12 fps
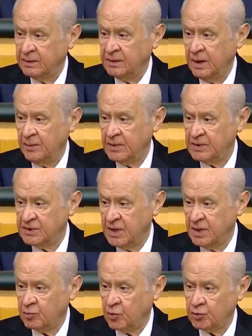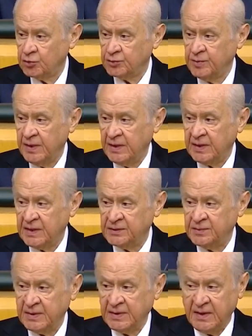yapacağım konuşmaya
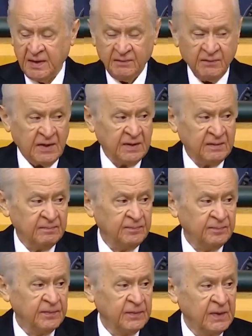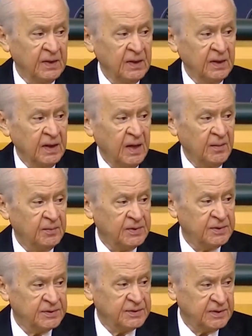geçmeden evvel
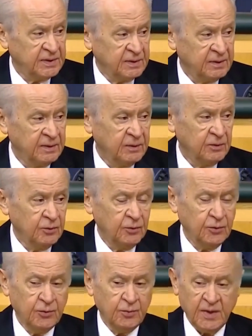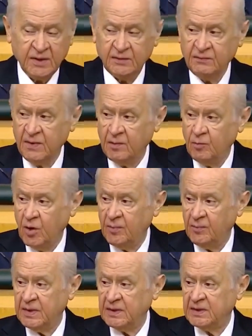hepinizi hürmet ve
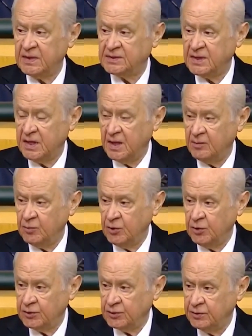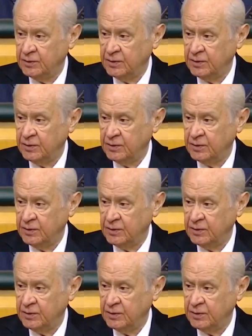muhabbetle selamlıyor.